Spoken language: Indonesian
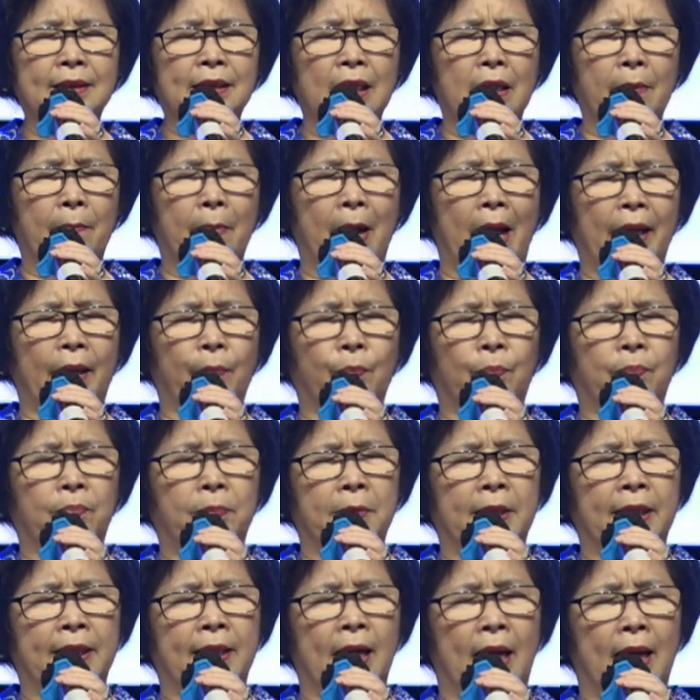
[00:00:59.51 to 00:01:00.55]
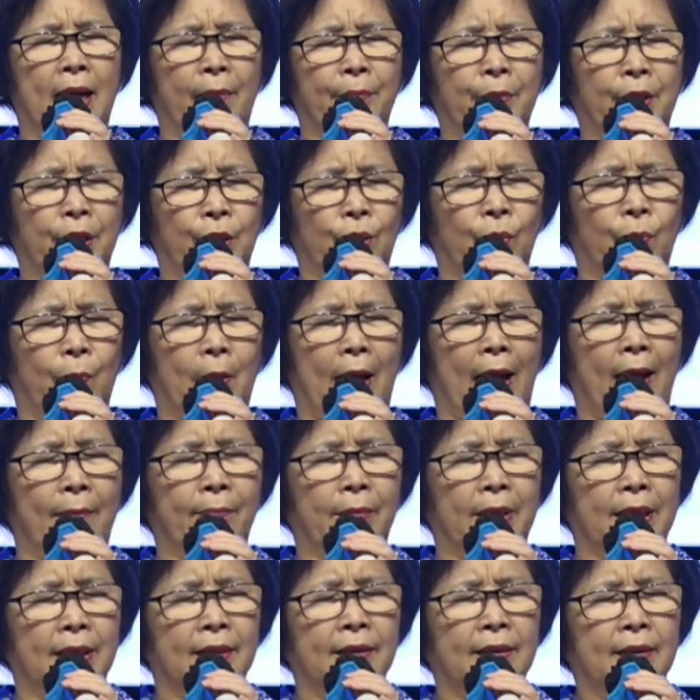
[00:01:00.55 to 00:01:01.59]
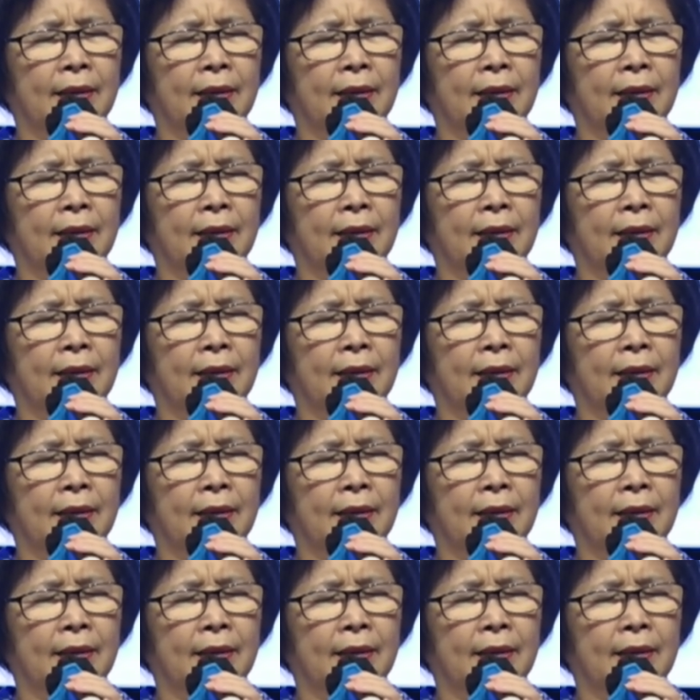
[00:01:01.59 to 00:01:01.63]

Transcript: terbaik di dalam hidup kami.